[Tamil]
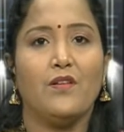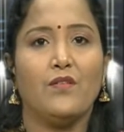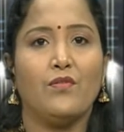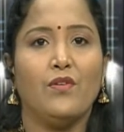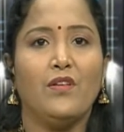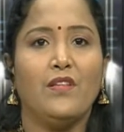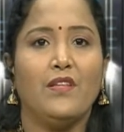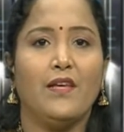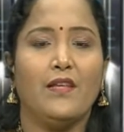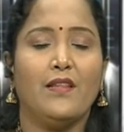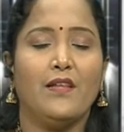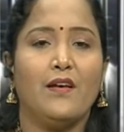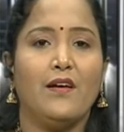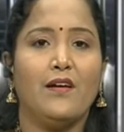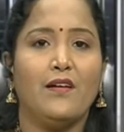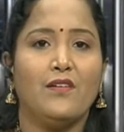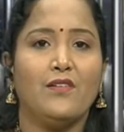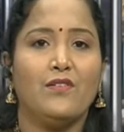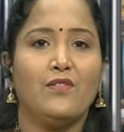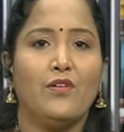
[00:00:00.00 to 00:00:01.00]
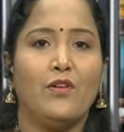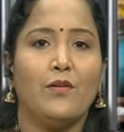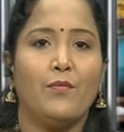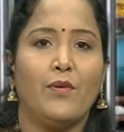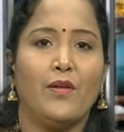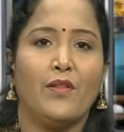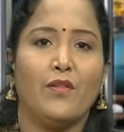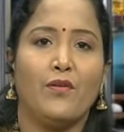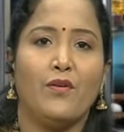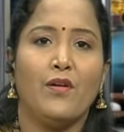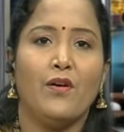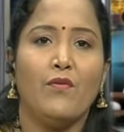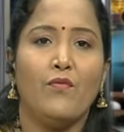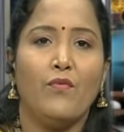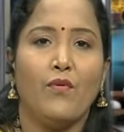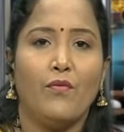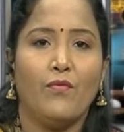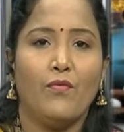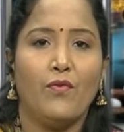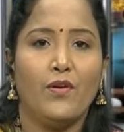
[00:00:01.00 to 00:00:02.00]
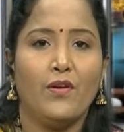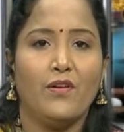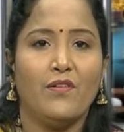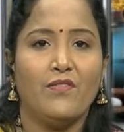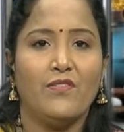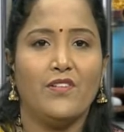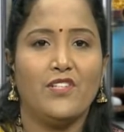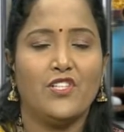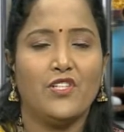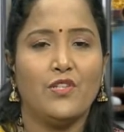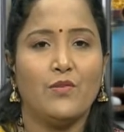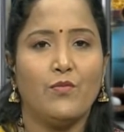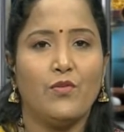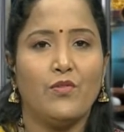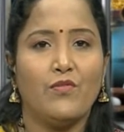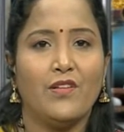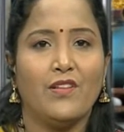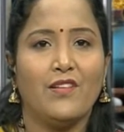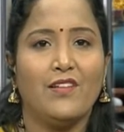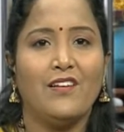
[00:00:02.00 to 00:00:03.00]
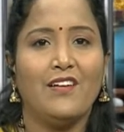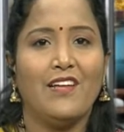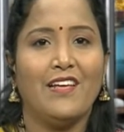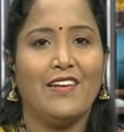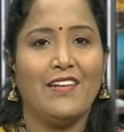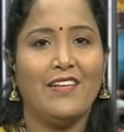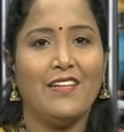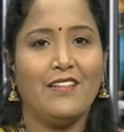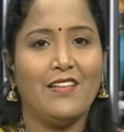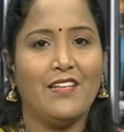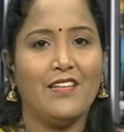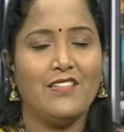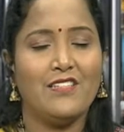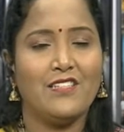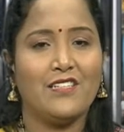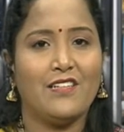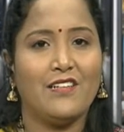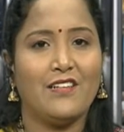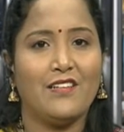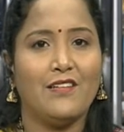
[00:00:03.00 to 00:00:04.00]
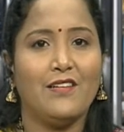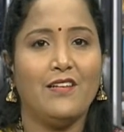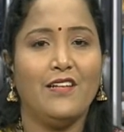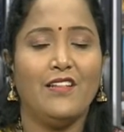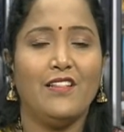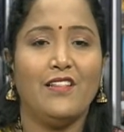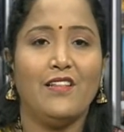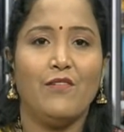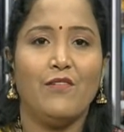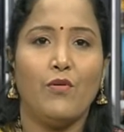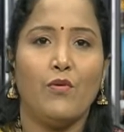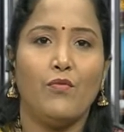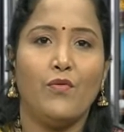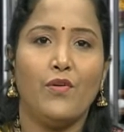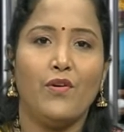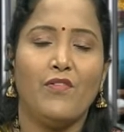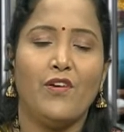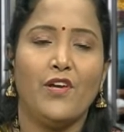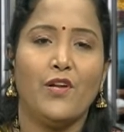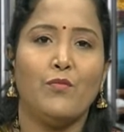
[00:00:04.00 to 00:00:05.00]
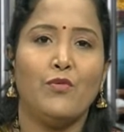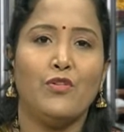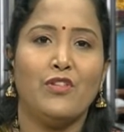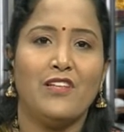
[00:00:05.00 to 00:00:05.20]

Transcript: ஸோ இது எதுக்காகன்னு சொல்லி பார்த்தோன்னா ஒவ்வொரு விஷயமும் வந்து நிறைய தெரிஞ்சுக்கிறது இந்த ஒவ்வொரு வாரமும்